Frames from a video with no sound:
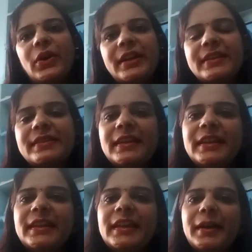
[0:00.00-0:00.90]
और इसके
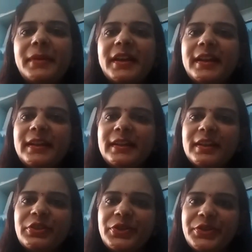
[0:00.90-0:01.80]
लिए हमारे
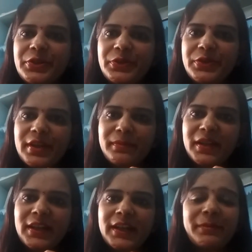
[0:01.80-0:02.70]
इंडियन कॉन्स्टिट्यूशन
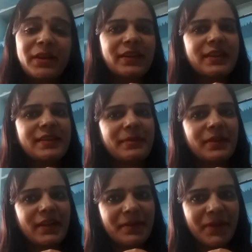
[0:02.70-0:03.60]
में यानी भारतीय
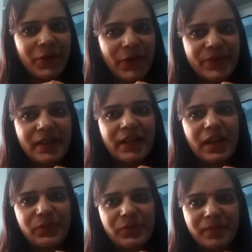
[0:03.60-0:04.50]
संविधान में कौन सा
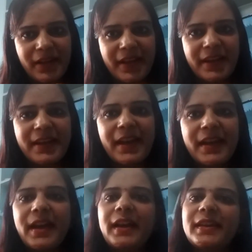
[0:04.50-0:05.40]
कानून बनाया गया
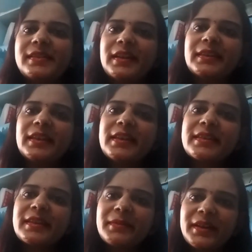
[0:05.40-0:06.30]
है आइए जानते
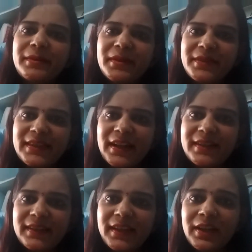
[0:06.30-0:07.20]
हैं इसके बारे में
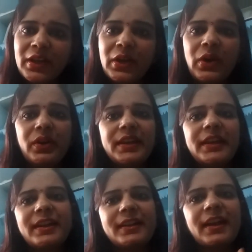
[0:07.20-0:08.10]
विस्तार से और
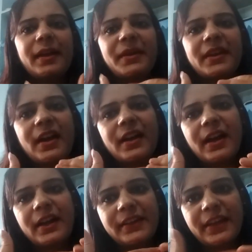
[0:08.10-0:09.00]
ये घटना हमें कहाँ
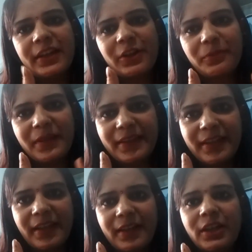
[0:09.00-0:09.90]
कहाँ देखने को
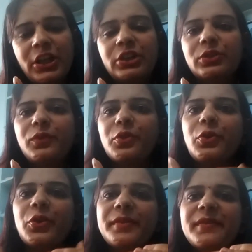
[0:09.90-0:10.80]
मिलती है तो वो
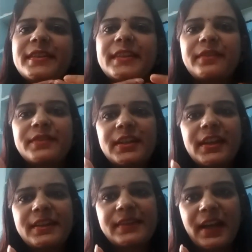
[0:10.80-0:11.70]
कोई भी
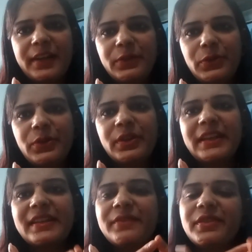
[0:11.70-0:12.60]
सार्वजनिक स्थान हो
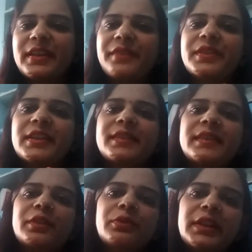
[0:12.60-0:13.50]
किसी भी सार्वजनिक
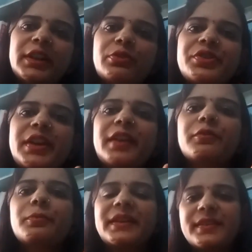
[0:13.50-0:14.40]
स्थान को ले लो चाहे
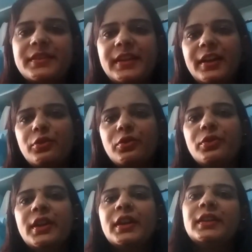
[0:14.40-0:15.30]
वो बस स्टैंड
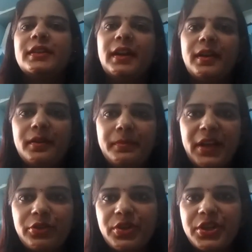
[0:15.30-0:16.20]
हो या
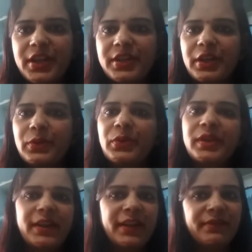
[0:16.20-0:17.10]
मेट्रो स्टेशन हो
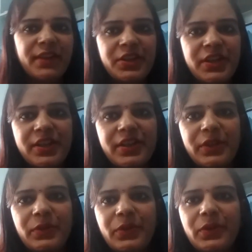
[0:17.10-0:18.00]
या रेलवे
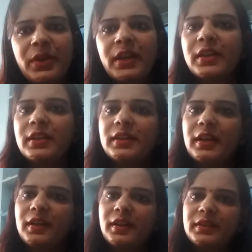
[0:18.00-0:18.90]
स्टेशन हो
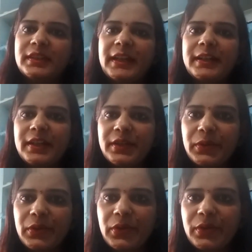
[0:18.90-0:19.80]
या
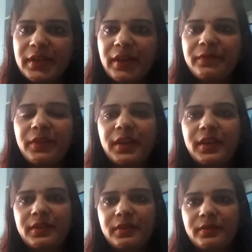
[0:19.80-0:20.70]
थिएटर हो या
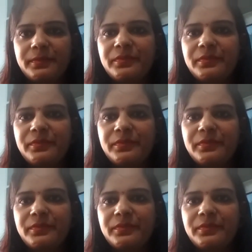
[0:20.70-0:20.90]
फिर